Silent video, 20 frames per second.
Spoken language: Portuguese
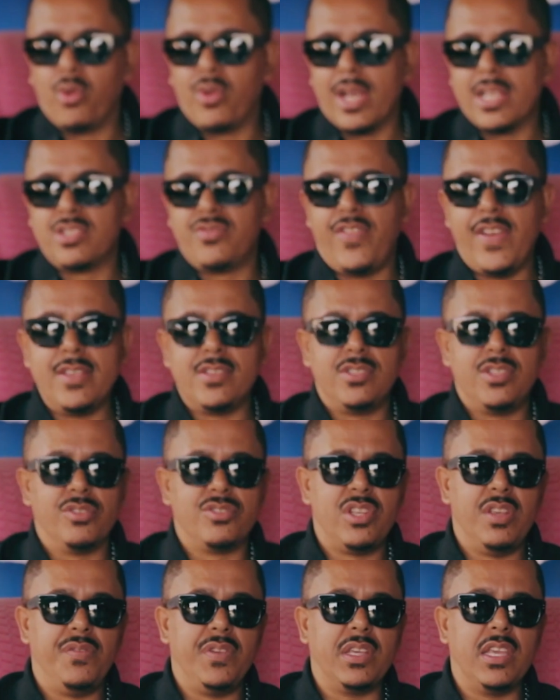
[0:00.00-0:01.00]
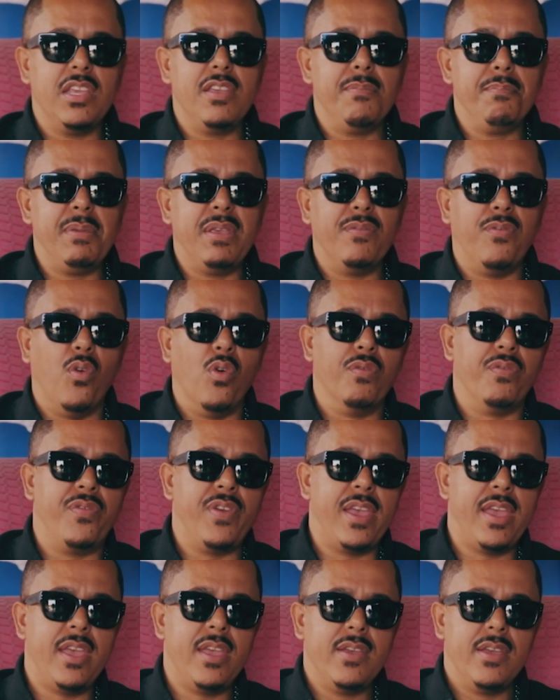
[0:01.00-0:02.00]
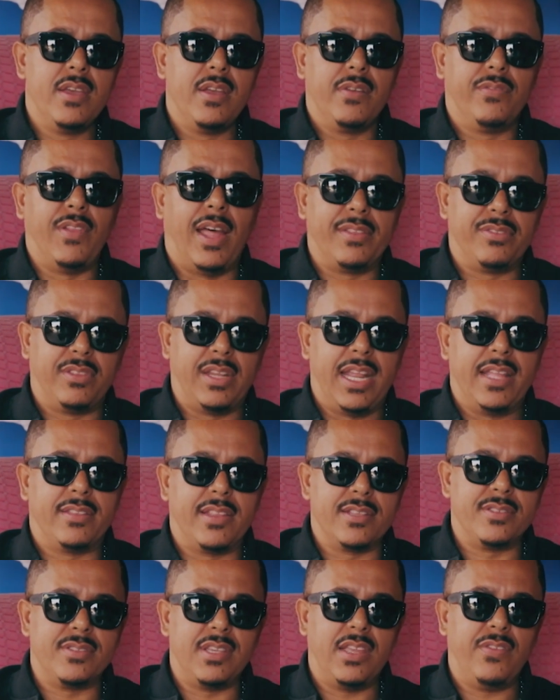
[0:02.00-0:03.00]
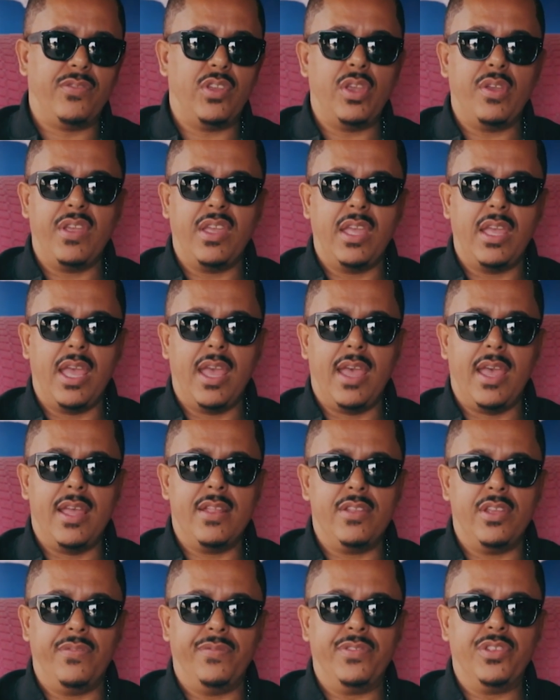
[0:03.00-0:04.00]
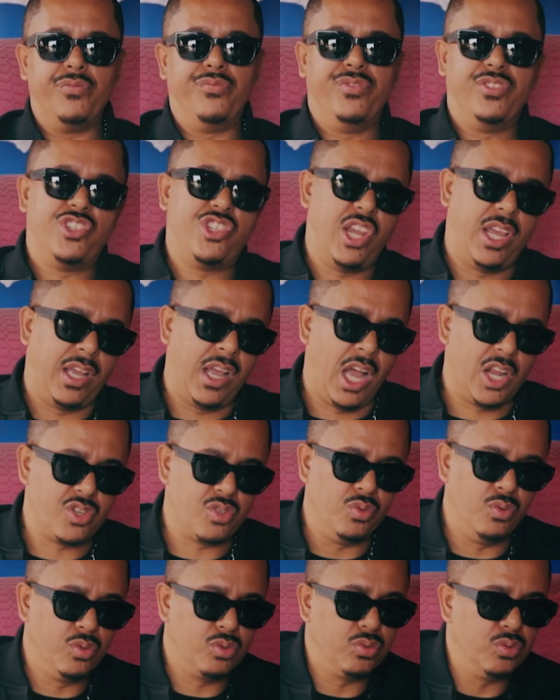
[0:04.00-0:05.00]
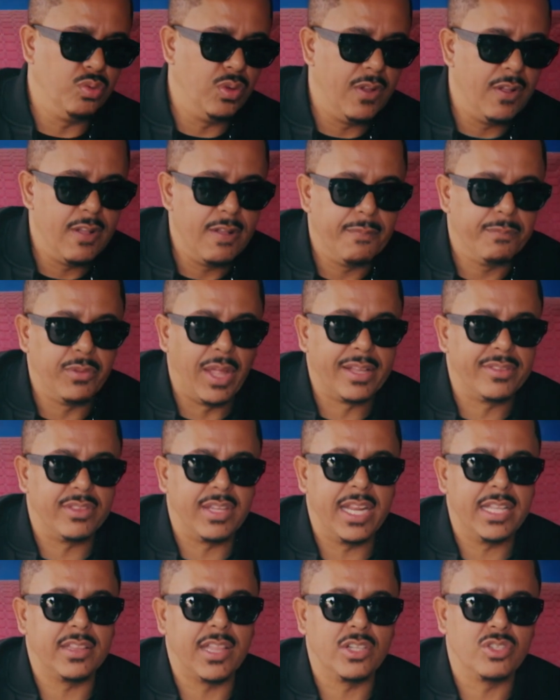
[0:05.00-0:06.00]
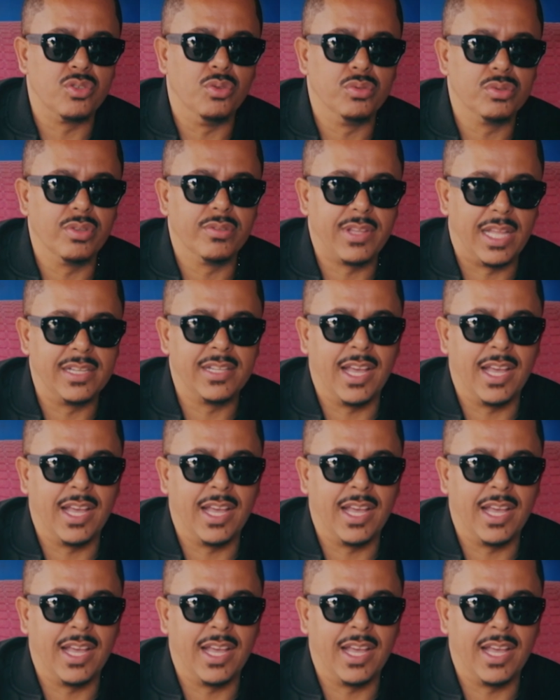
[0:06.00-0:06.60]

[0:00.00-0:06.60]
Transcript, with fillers: Poucas vezes eu tive que me envolver na treta assim, de, é, de, de chegar junto, na treta junto, tá